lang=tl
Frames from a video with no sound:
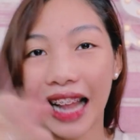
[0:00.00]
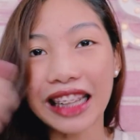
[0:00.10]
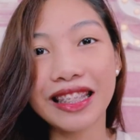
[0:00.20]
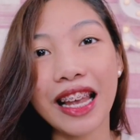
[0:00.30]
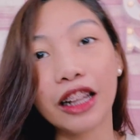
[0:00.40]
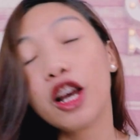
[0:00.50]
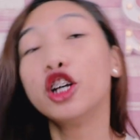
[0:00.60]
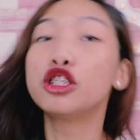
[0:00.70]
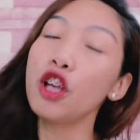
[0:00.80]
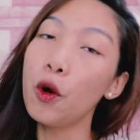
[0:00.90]
That's it.
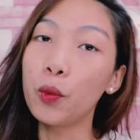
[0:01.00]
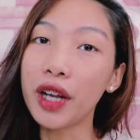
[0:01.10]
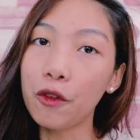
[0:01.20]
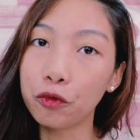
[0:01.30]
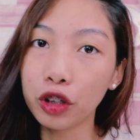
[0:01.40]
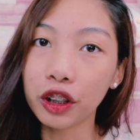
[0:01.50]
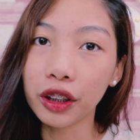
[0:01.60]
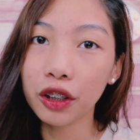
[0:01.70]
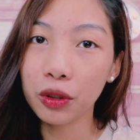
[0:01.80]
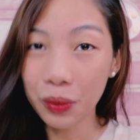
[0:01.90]
So without
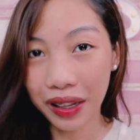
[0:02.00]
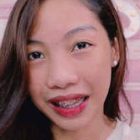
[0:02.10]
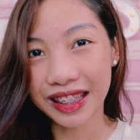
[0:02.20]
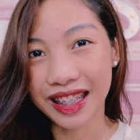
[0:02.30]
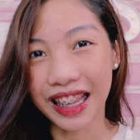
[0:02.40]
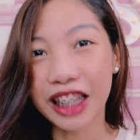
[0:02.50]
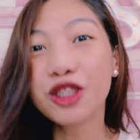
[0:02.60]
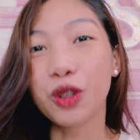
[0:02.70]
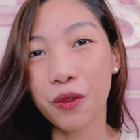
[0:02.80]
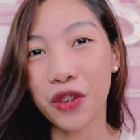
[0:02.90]
further ado, let's get
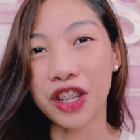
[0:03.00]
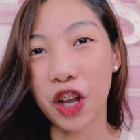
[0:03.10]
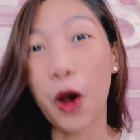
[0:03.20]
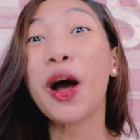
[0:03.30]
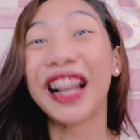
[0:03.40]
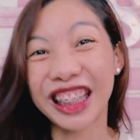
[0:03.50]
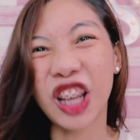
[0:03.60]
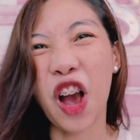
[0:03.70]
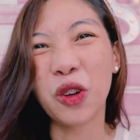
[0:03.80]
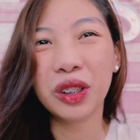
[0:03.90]
into the video.
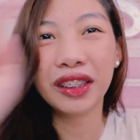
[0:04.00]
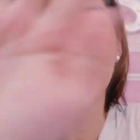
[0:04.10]
Let's go!